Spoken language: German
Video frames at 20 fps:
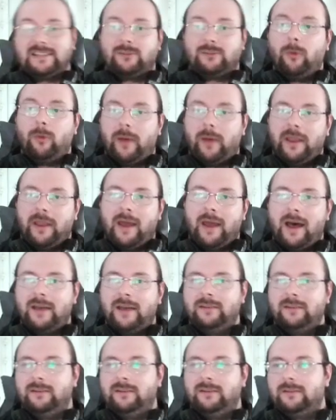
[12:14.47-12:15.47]
ist so
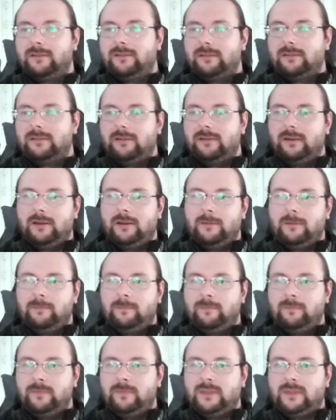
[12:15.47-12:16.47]
Banane.
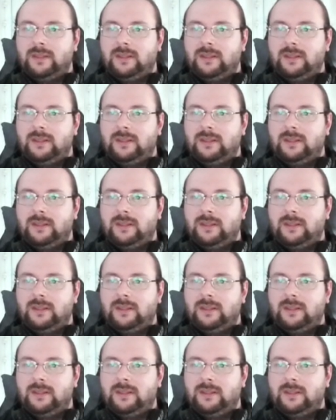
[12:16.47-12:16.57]
Ähm,